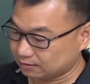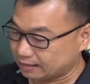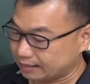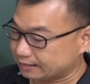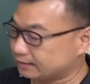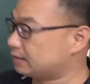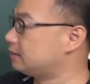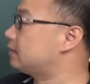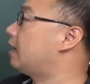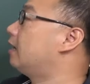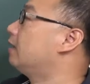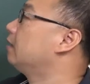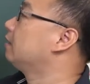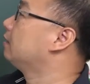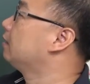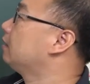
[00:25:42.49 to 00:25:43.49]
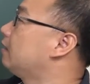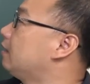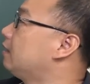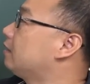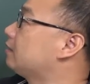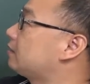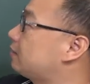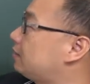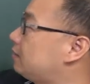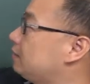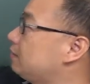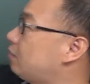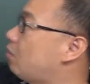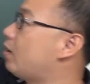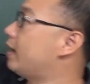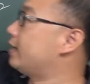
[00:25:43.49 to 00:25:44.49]
来试一下，
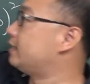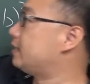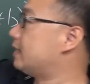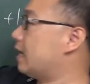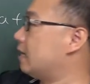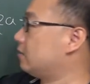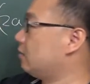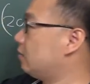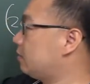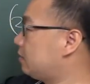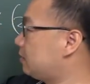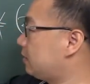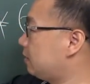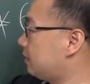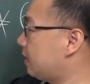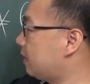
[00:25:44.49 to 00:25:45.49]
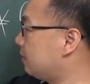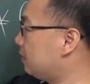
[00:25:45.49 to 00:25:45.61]
四块甲就是四 A